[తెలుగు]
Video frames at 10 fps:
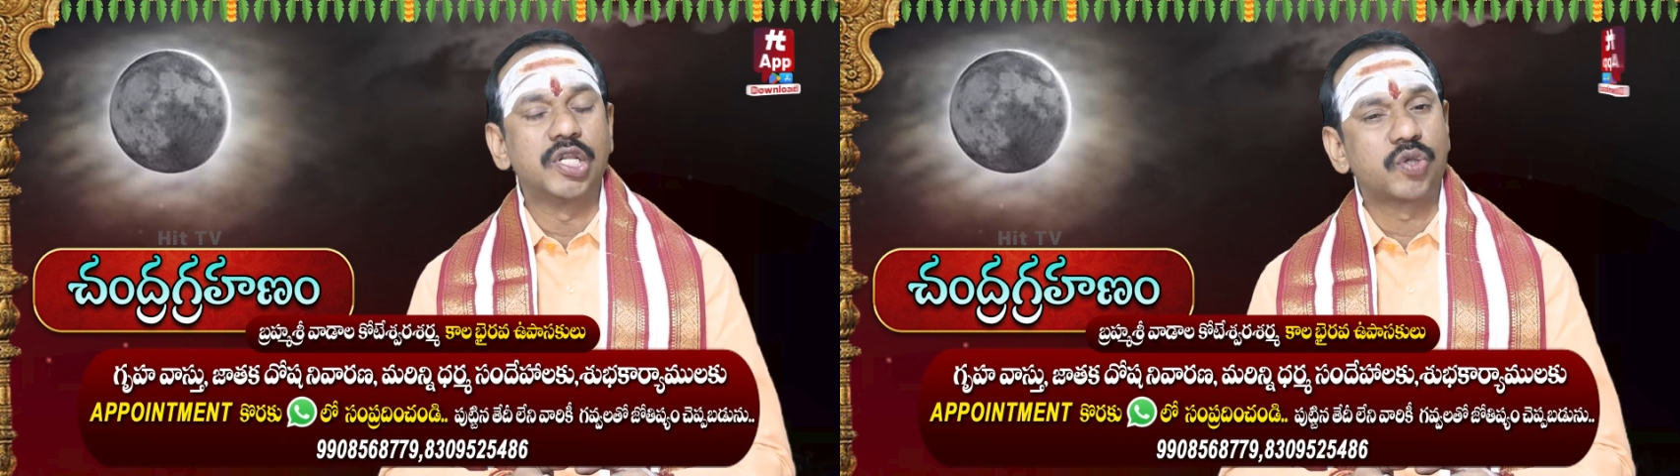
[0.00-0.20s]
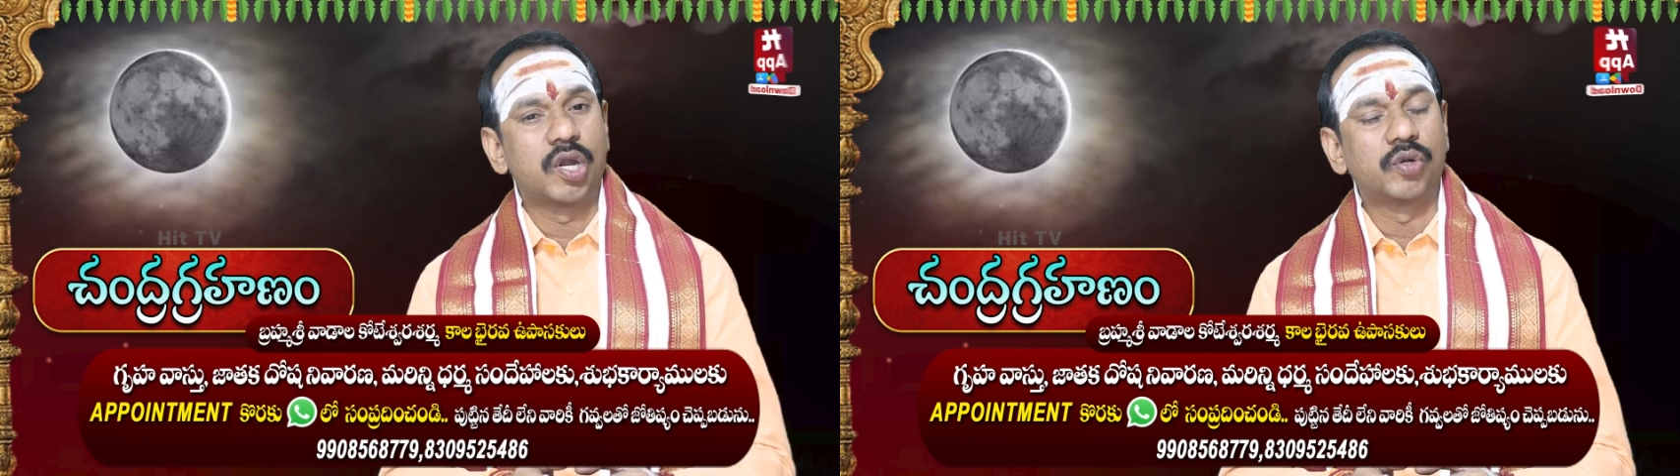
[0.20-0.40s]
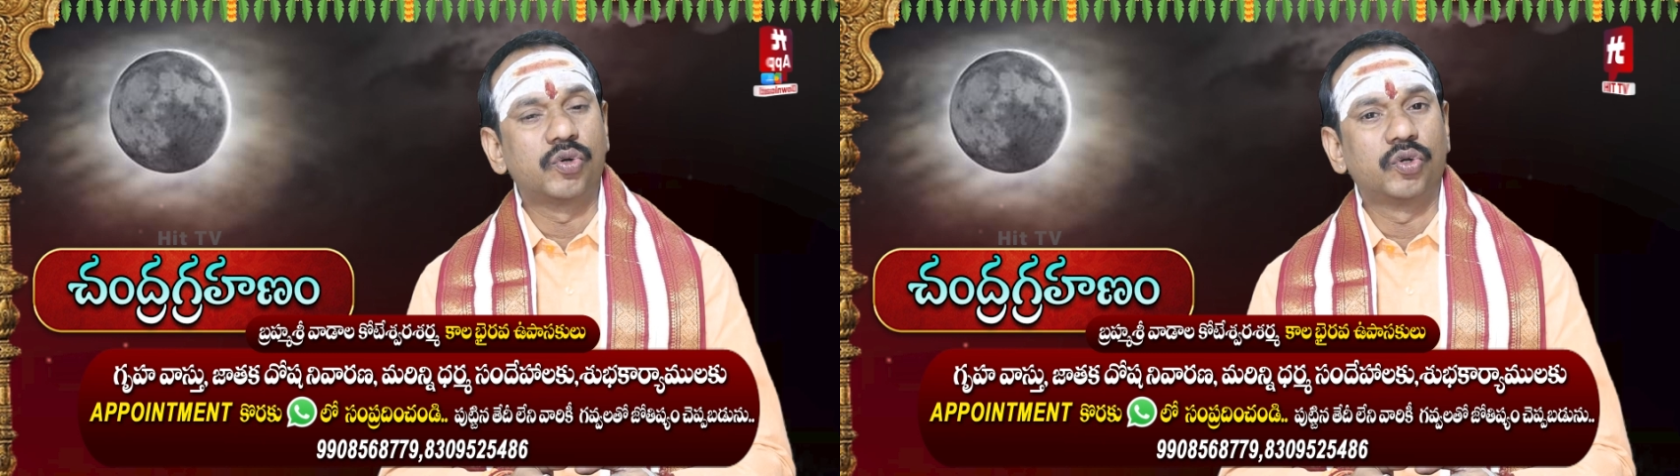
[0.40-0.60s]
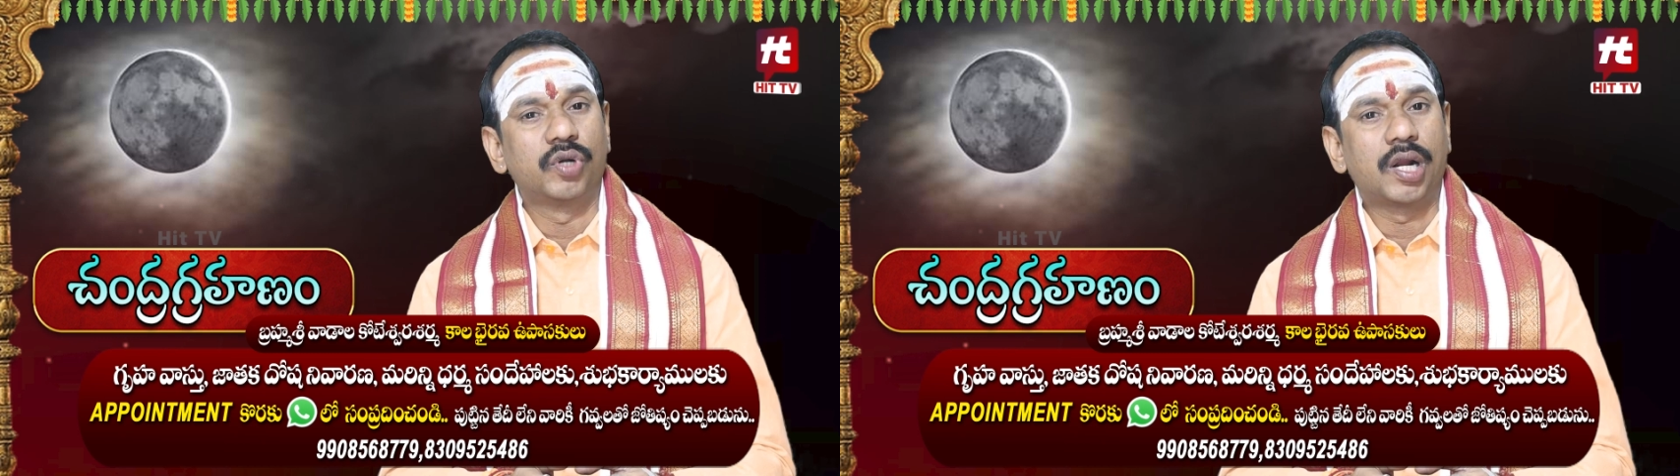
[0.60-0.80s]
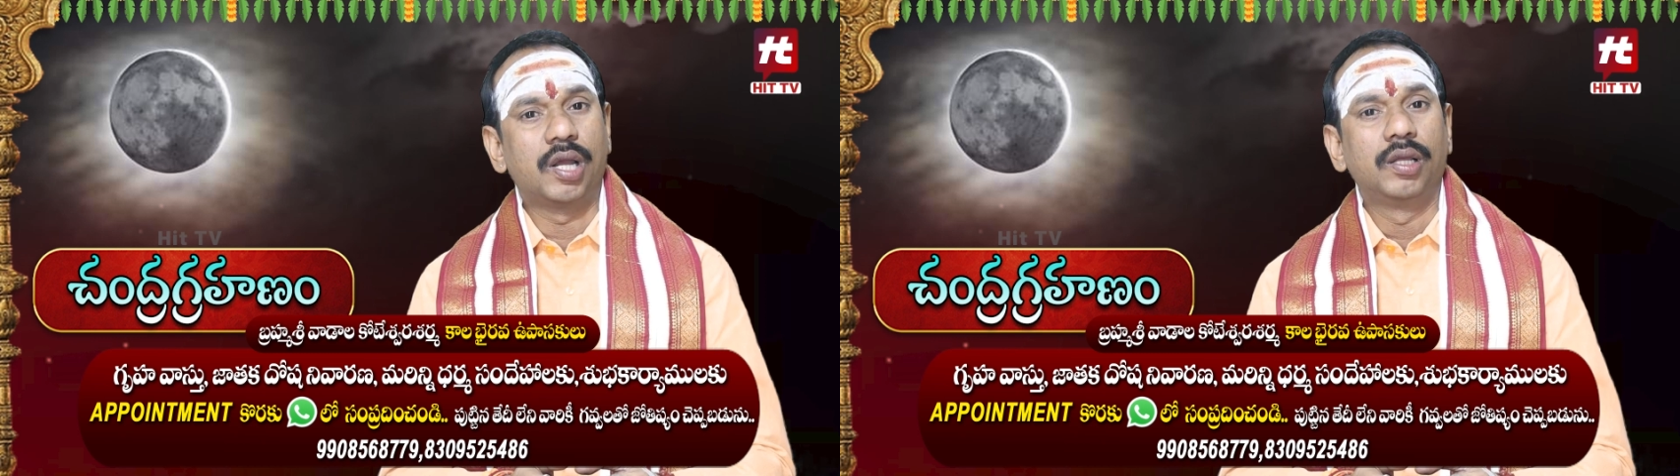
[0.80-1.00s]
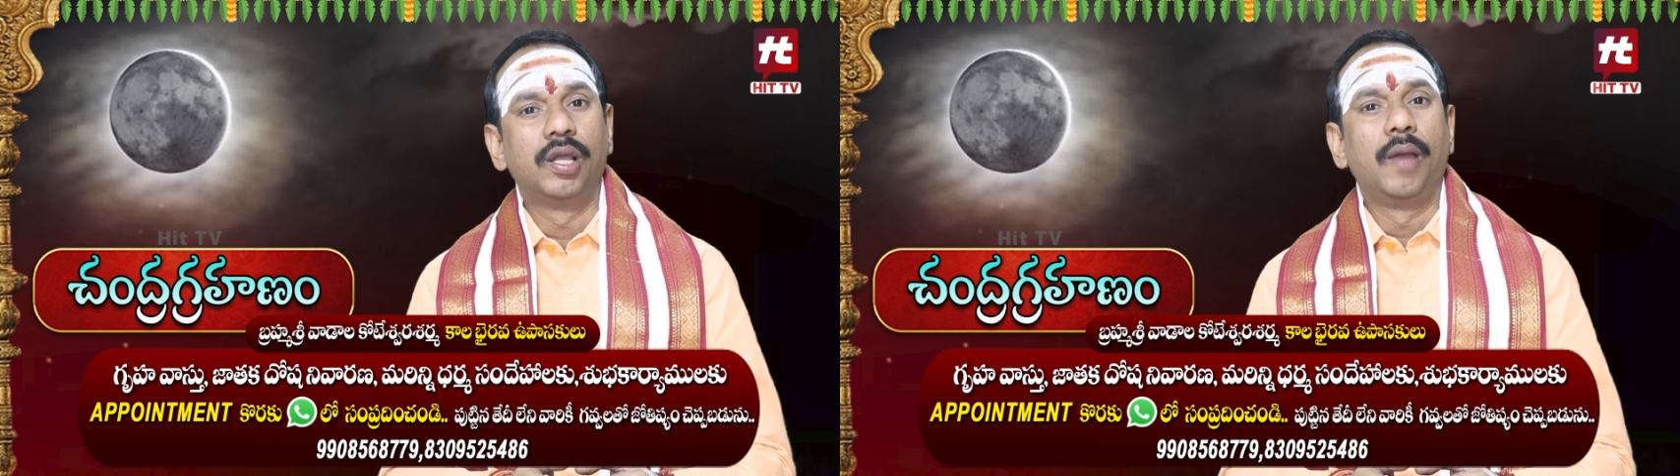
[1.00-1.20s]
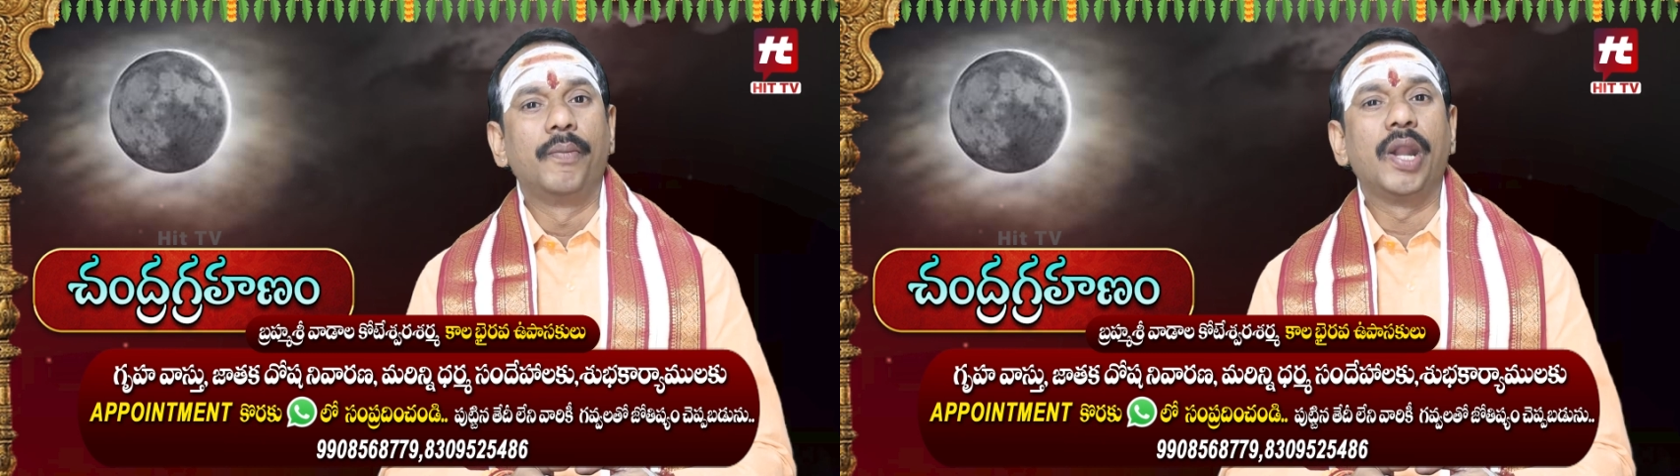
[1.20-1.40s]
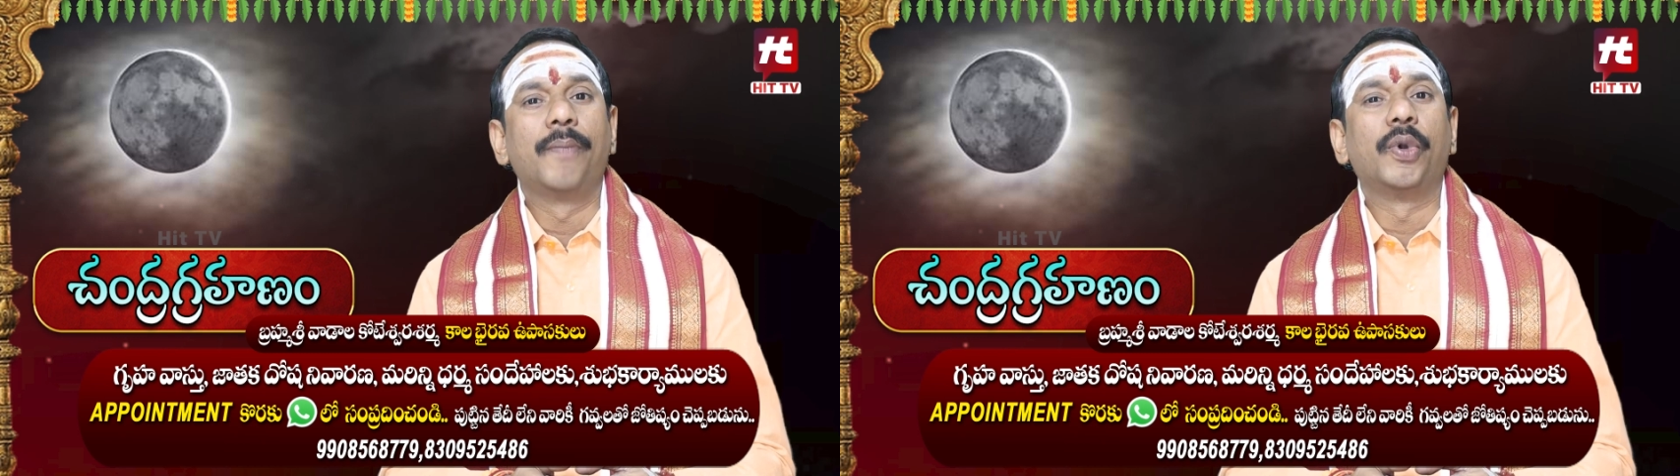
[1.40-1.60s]
తెలుసుకోవాలనుకుంటున్నారా
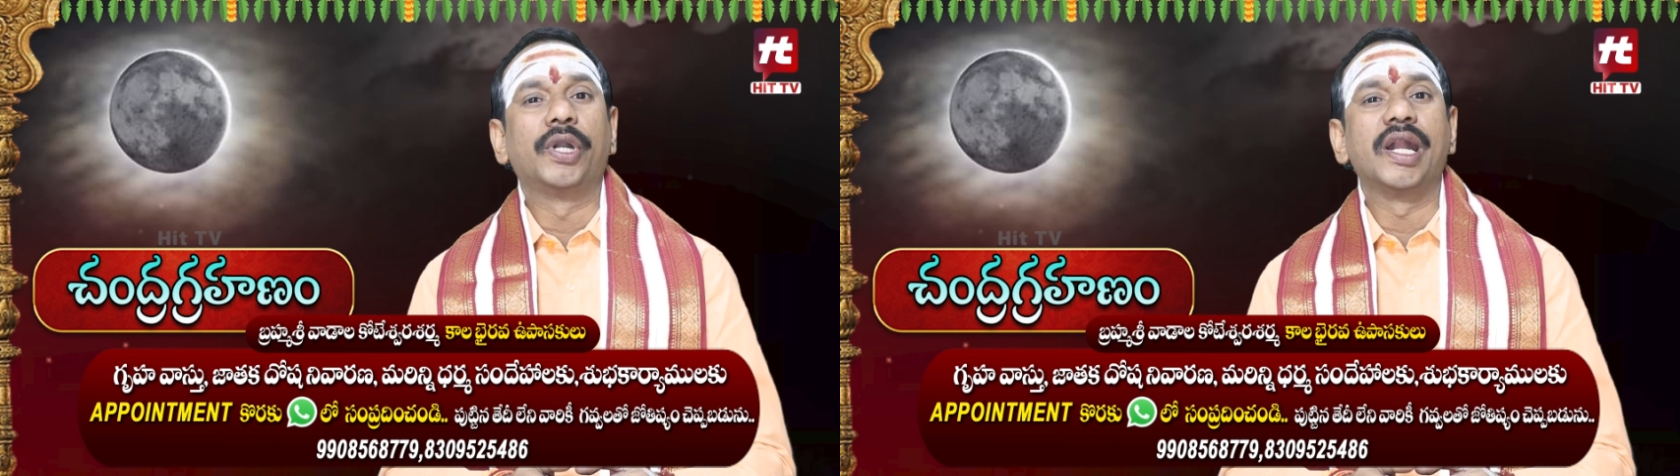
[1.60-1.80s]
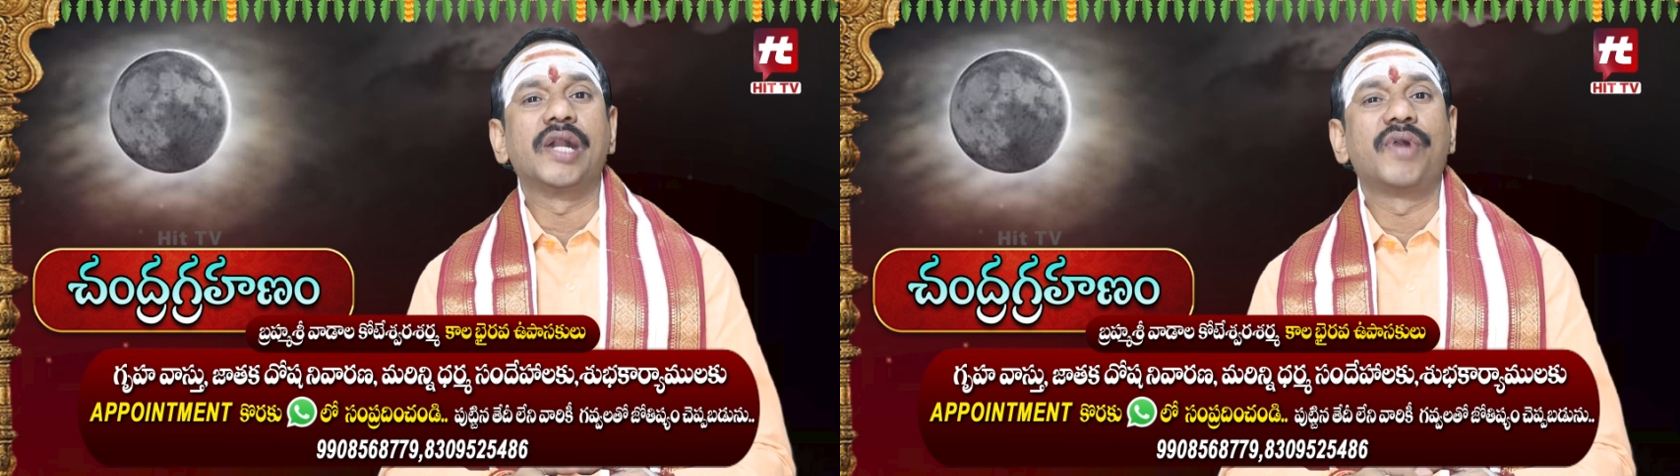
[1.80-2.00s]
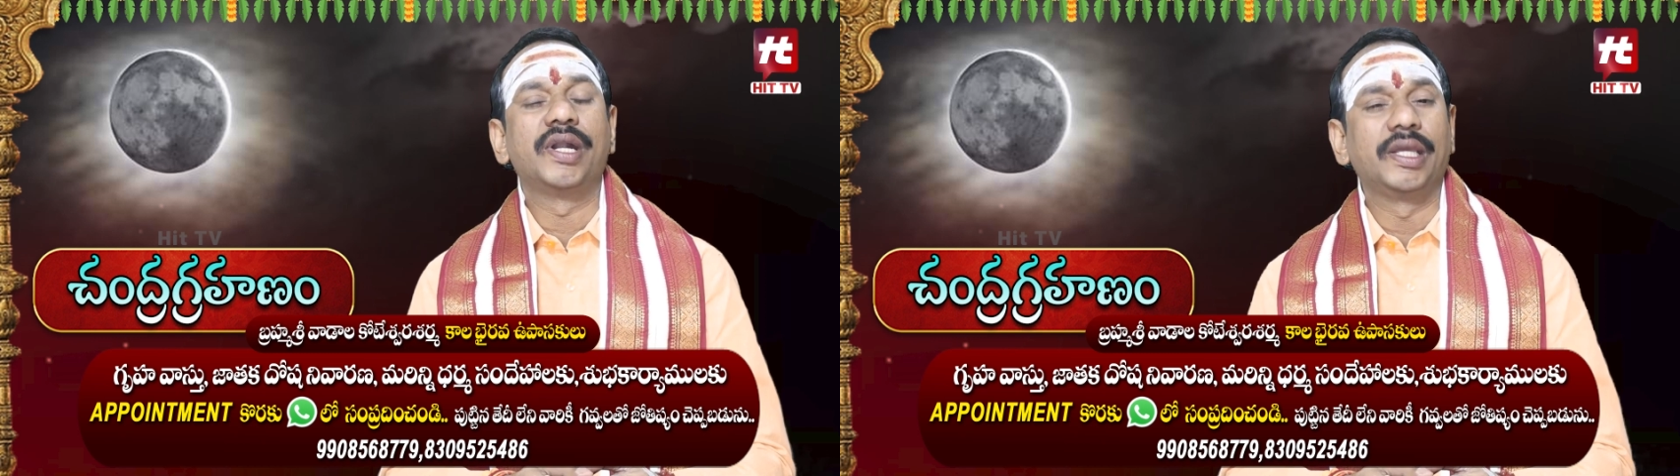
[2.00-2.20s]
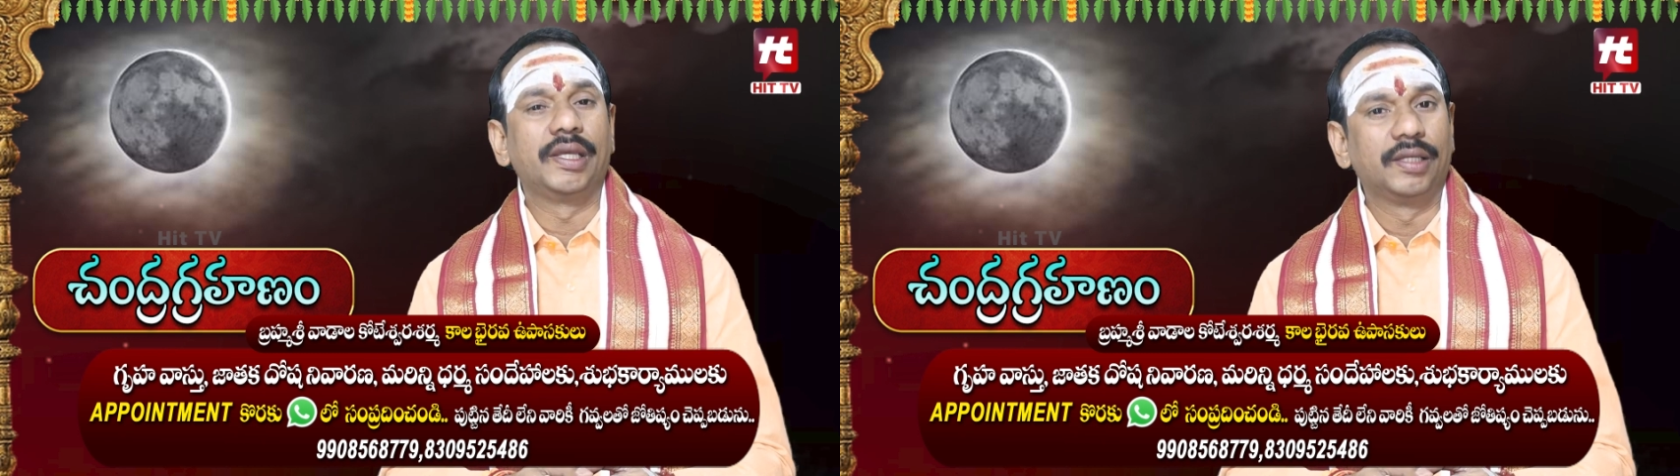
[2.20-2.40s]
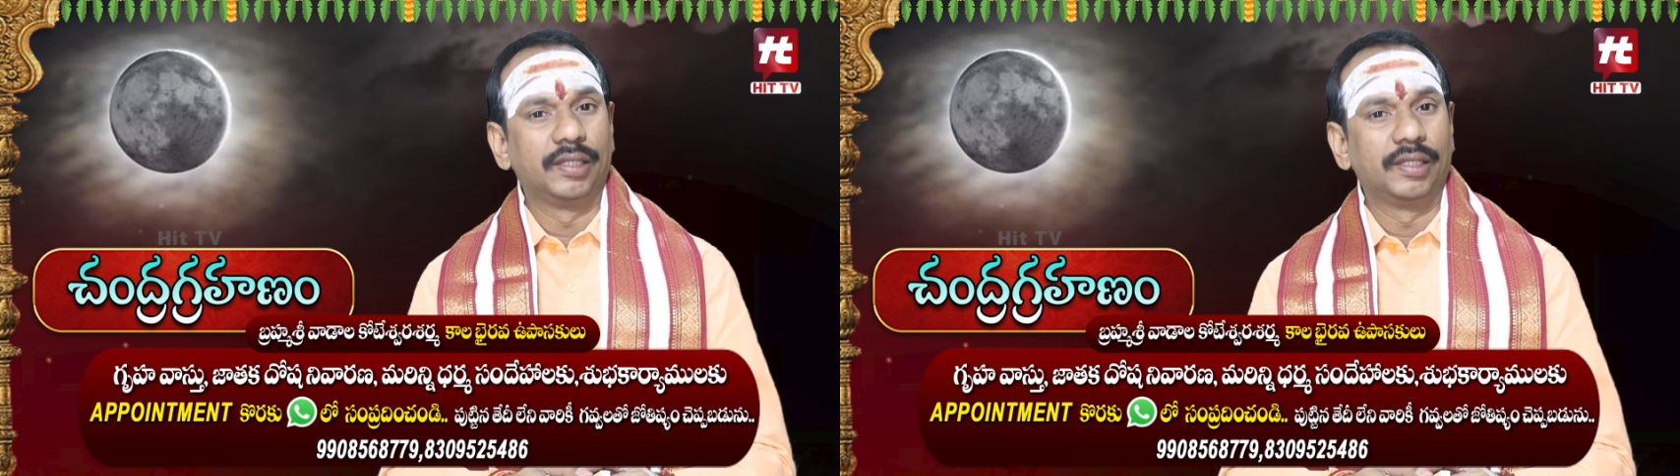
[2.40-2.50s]
మీరు పుట్టినటువంటి